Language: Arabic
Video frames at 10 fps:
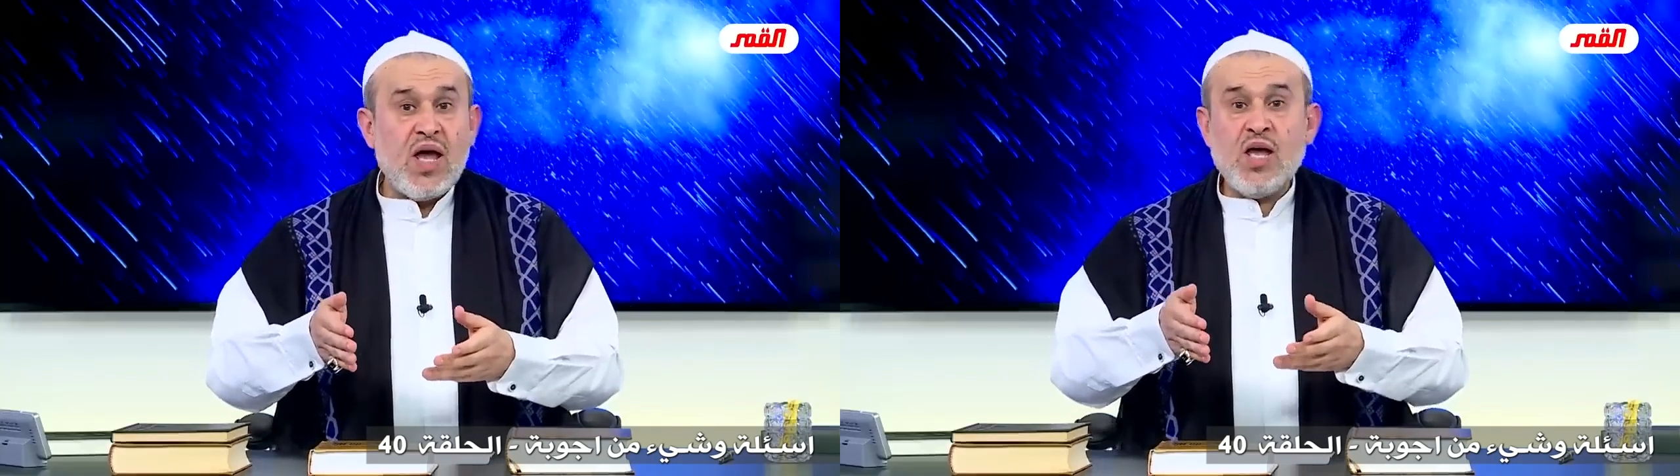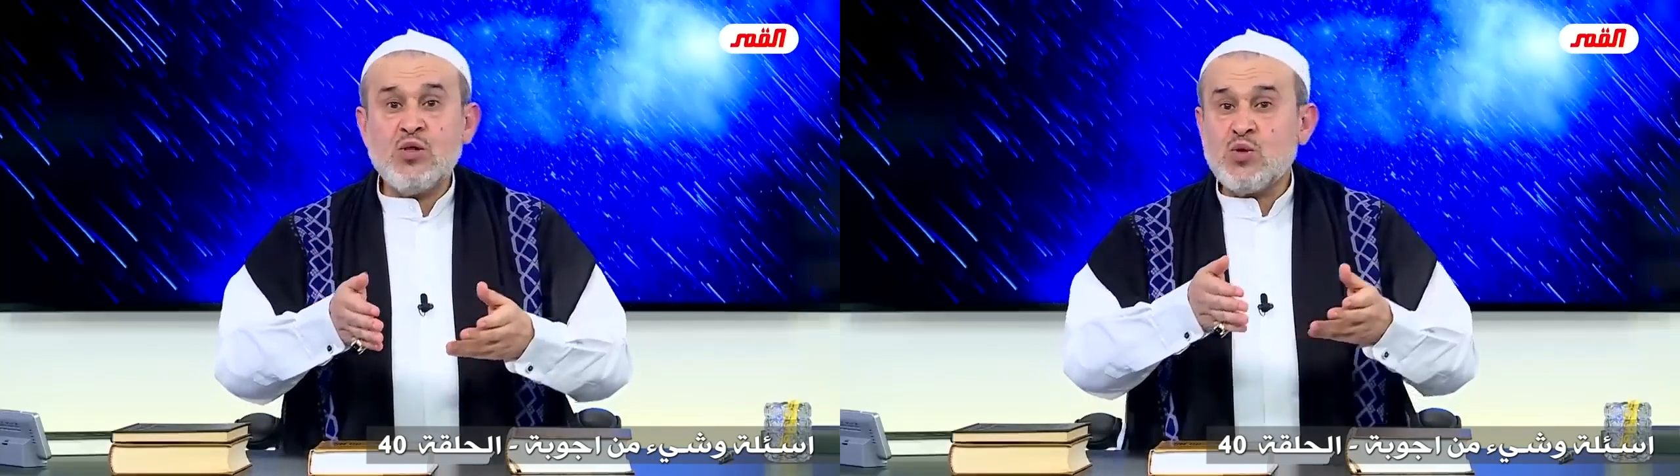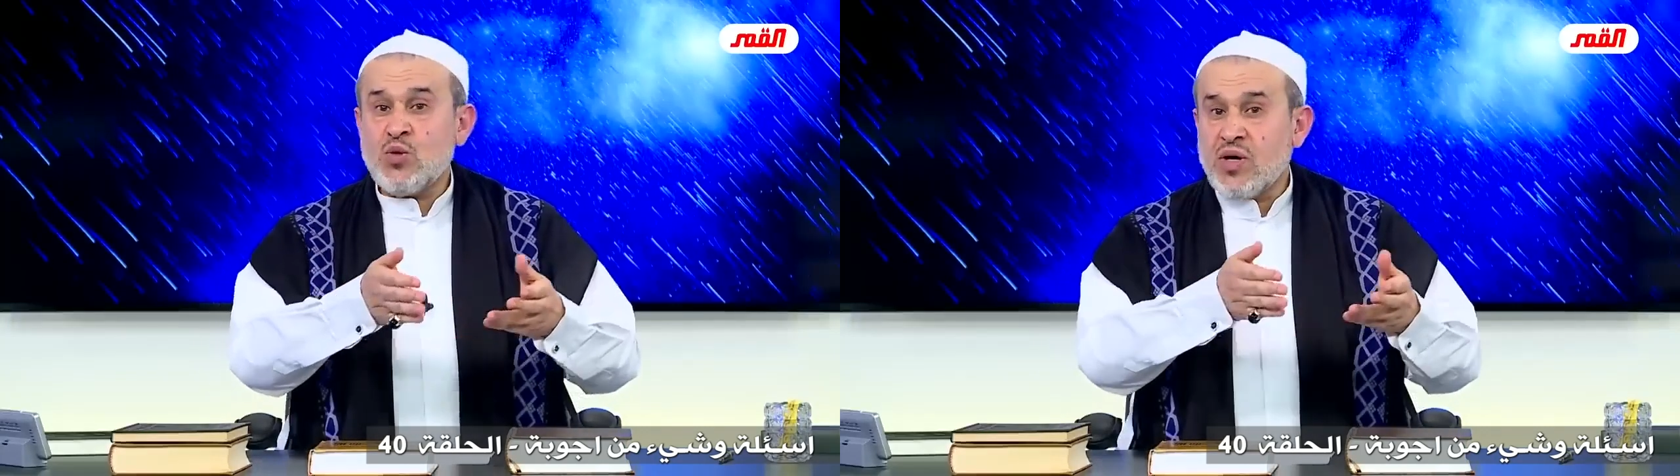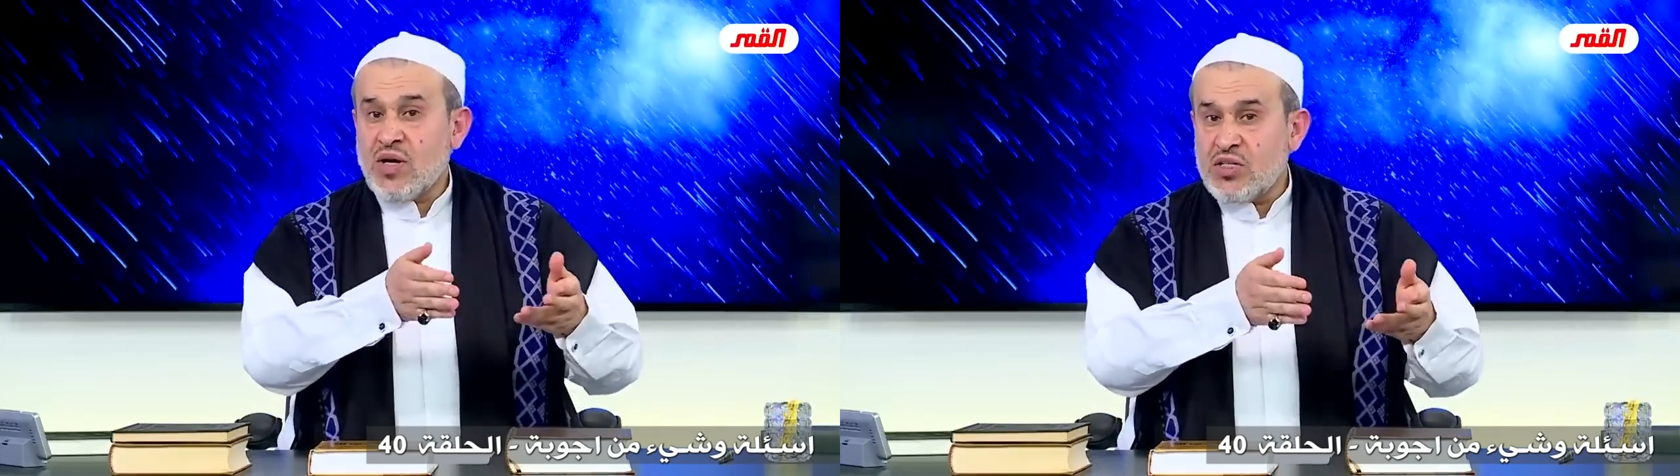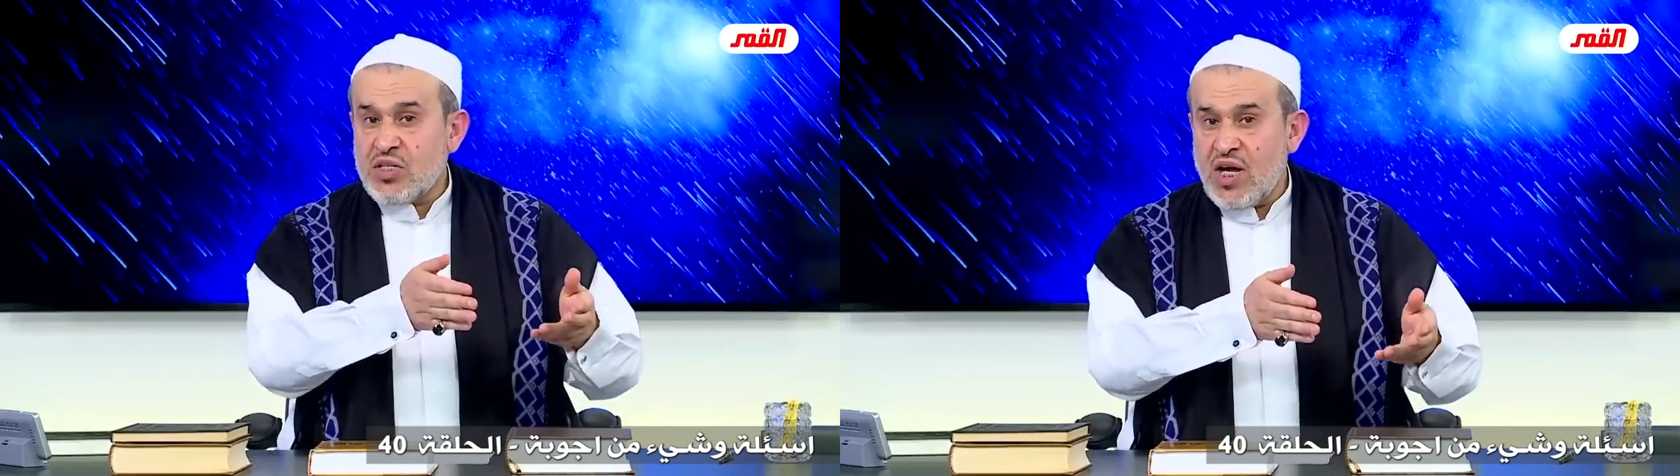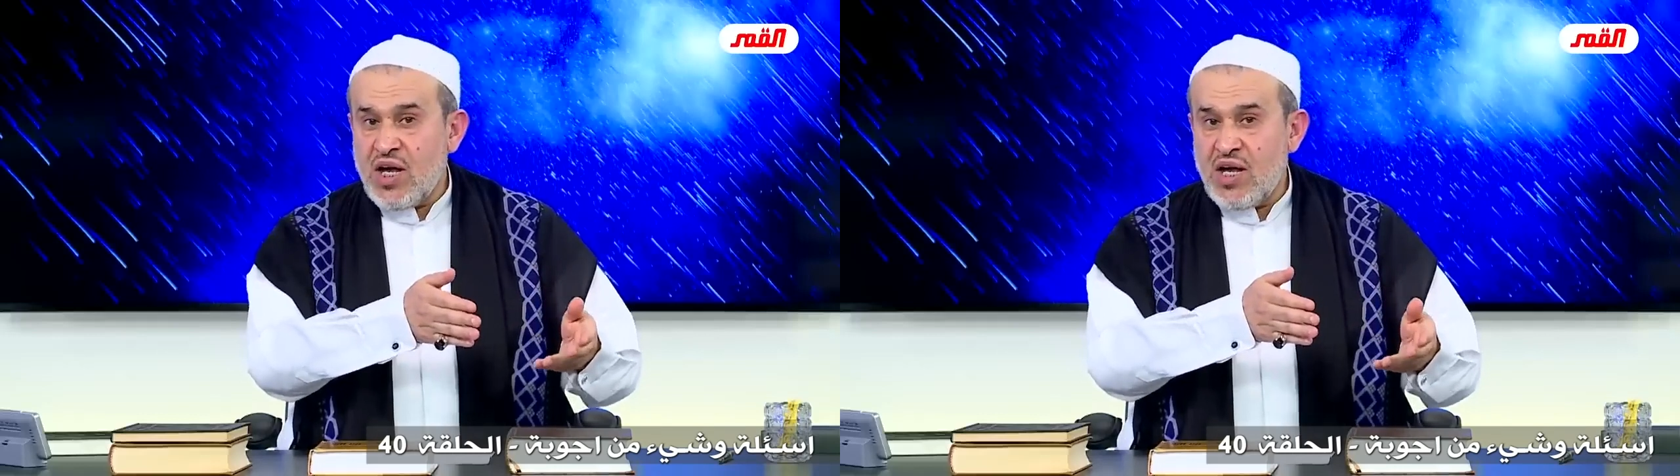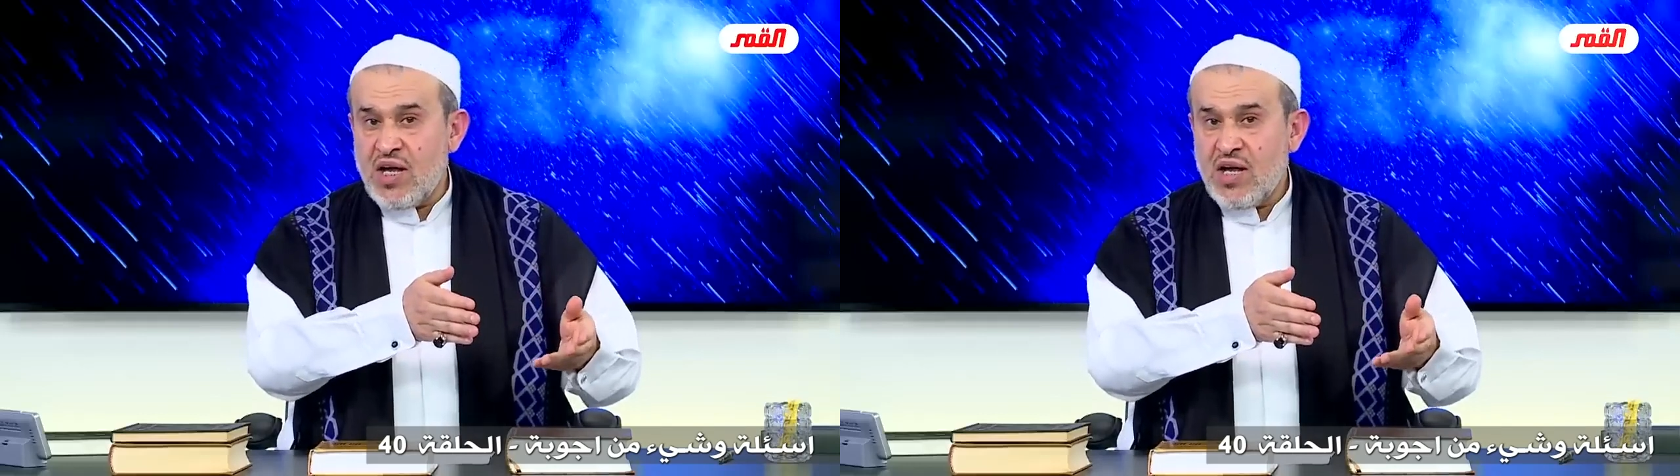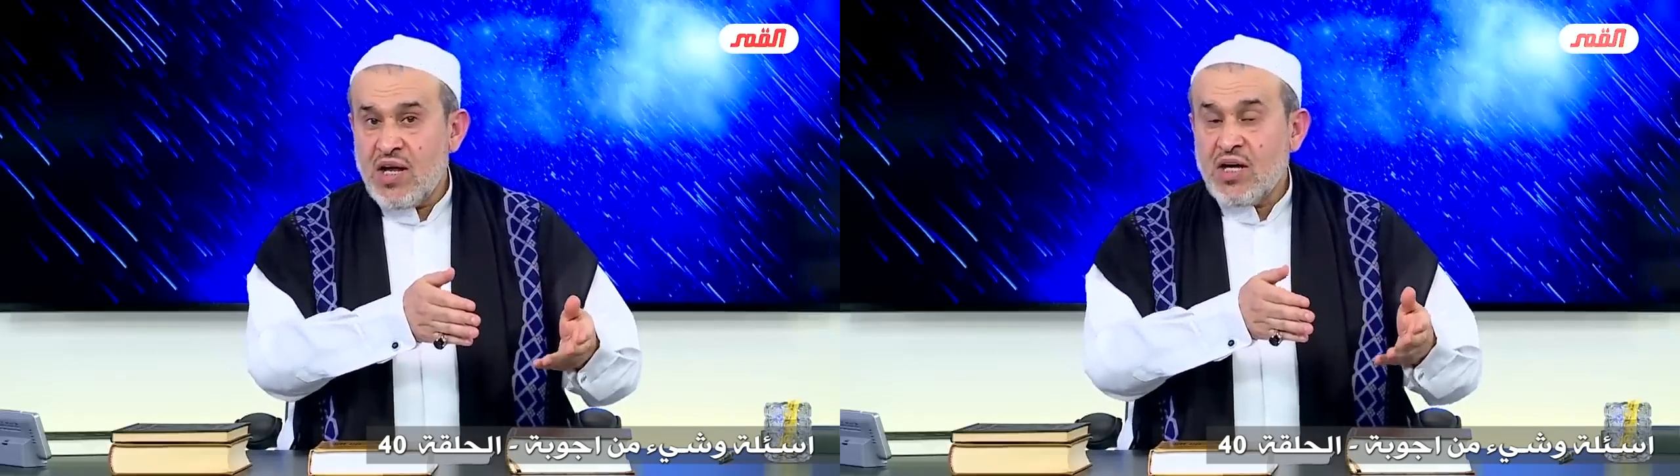أن تخرج
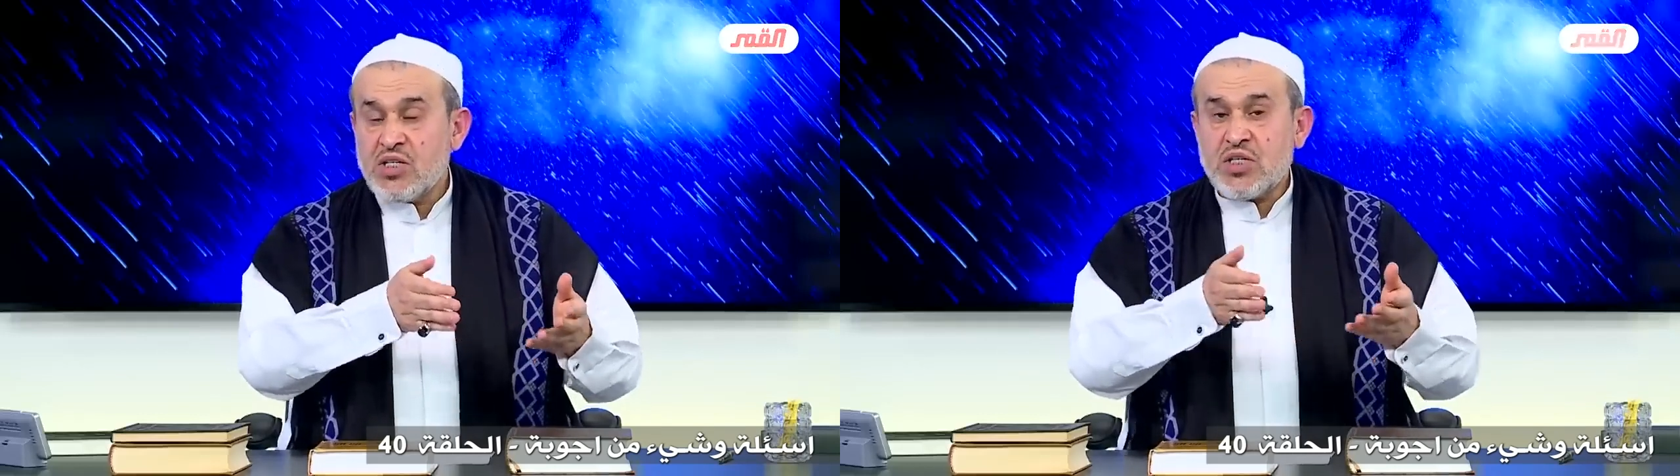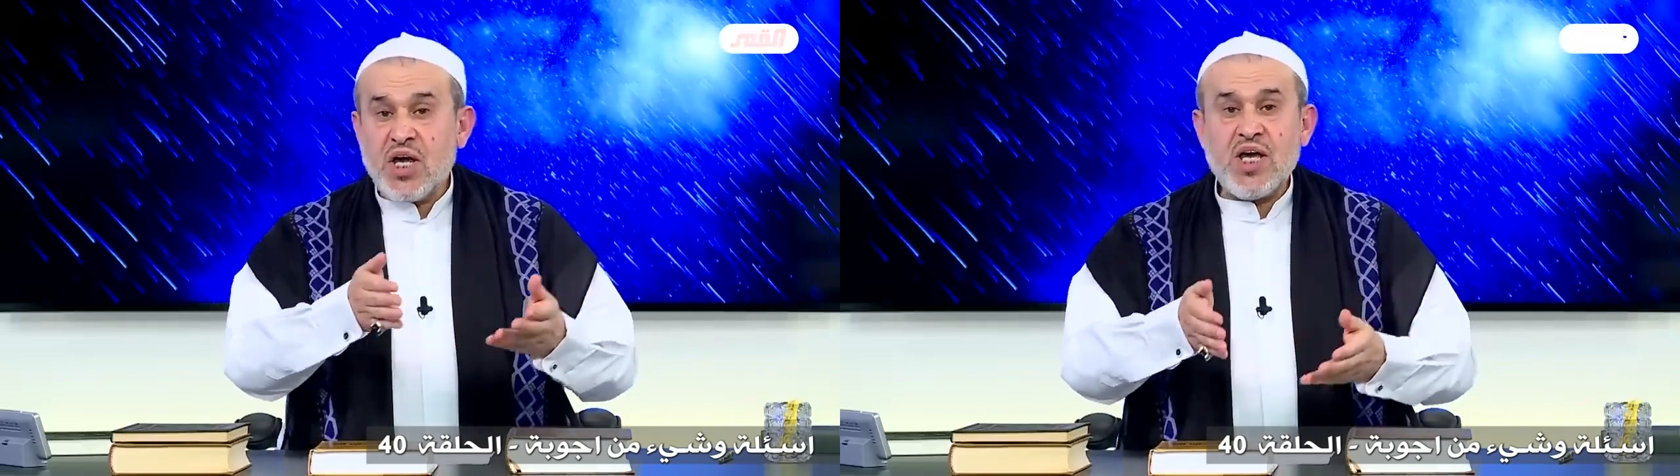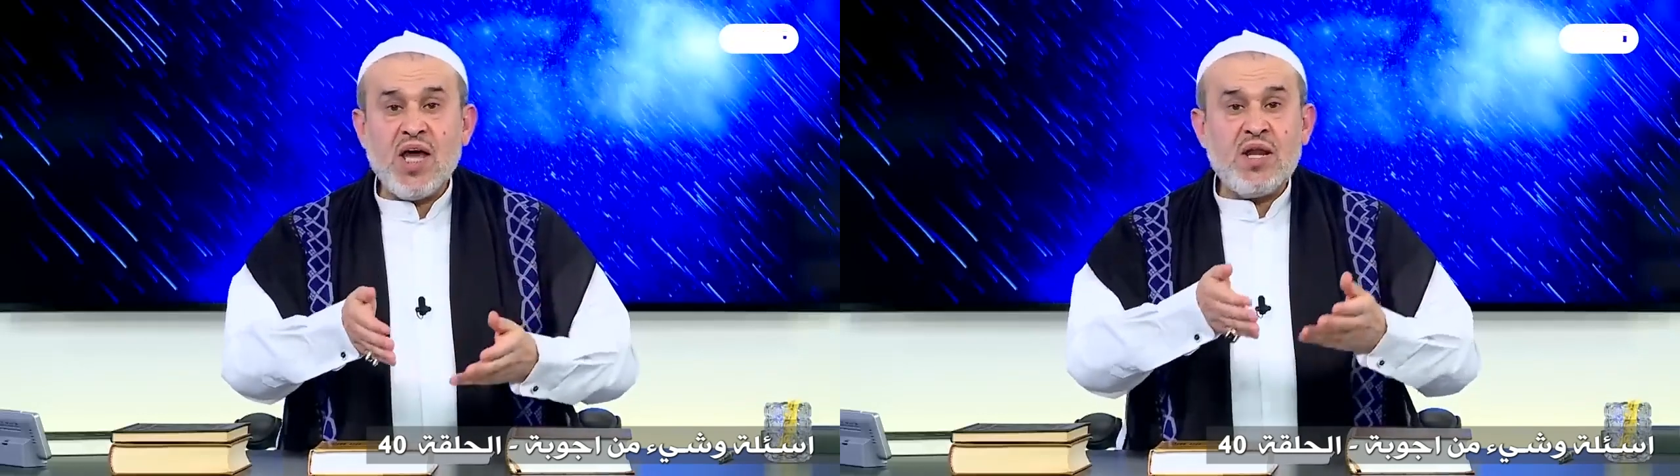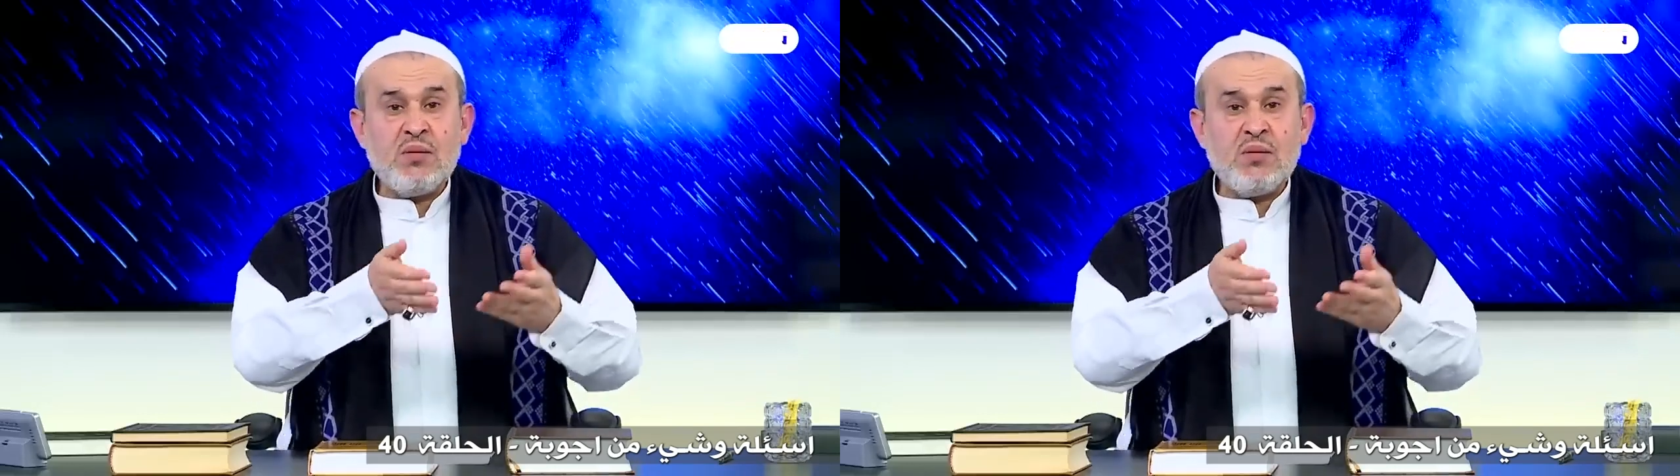شيئا